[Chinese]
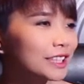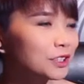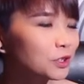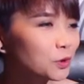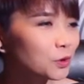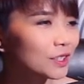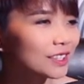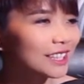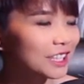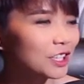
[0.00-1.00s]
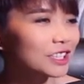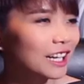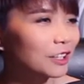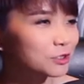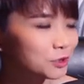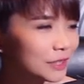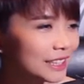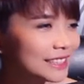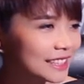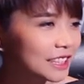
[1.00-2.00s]
我们人多，然后
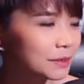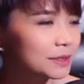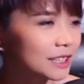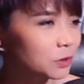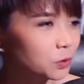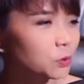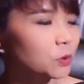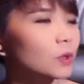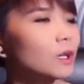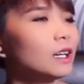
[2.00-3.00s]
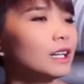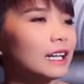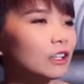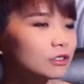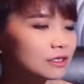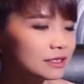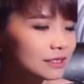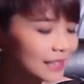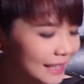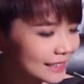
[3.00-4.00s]
就意见也比较多，然
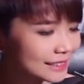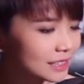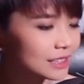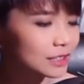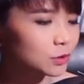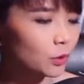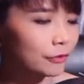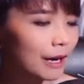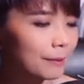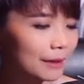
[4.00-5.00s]
后这一次其实我